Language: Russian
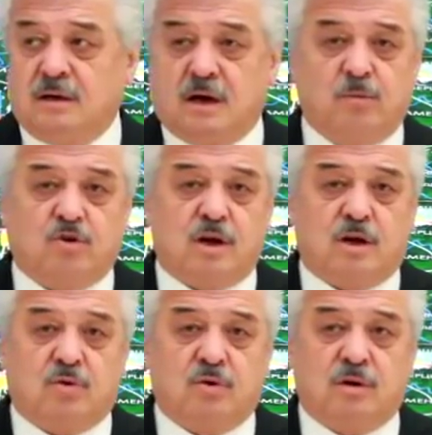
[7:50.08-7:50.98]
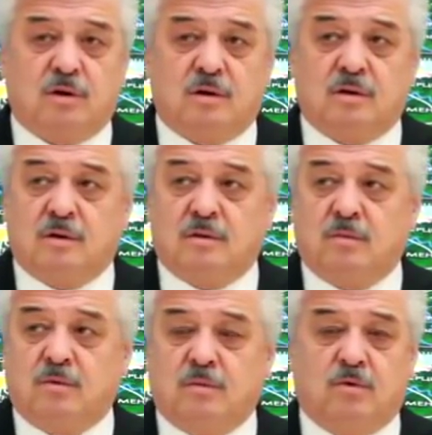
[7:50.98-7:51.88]
кормежка,
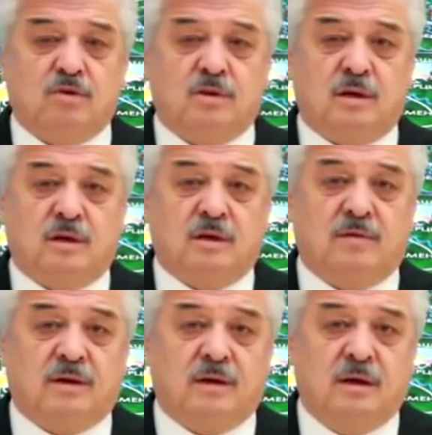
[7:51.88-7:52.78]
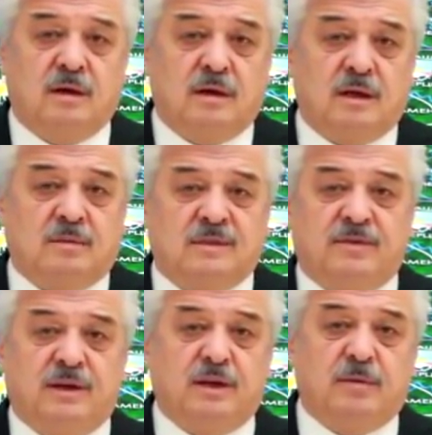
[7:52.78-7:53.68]
которую можно давать Э, там,
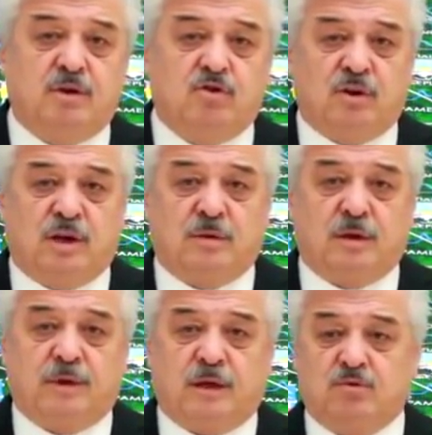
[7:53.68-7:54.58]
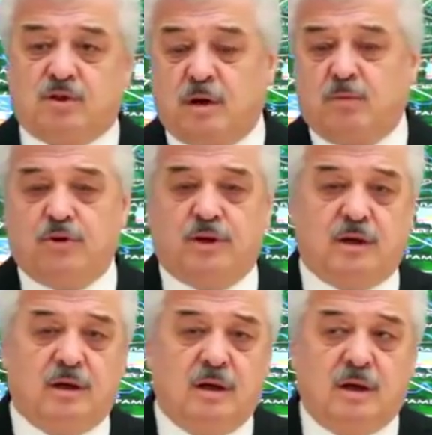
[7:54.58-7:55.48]
свиньям или еще кем-то, потому что
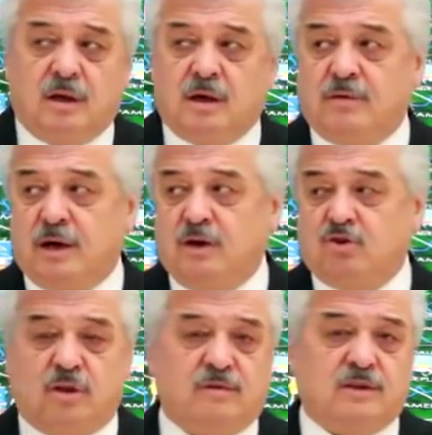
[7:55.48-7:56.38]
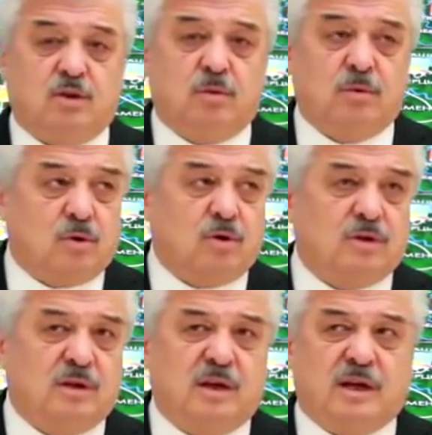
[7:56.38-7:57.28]
работники говорили, что это в основном
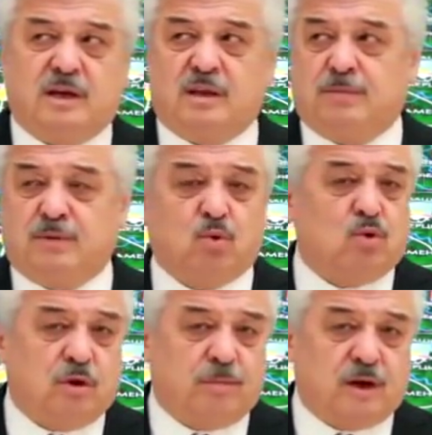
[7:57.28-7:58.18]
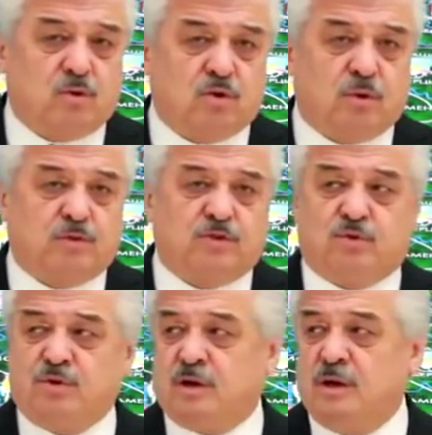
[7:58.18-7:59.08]
роты и какие-то тухлые продукты,
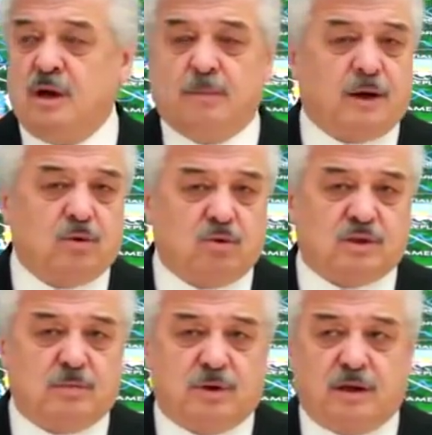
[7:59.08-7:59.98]
после чего у них поносы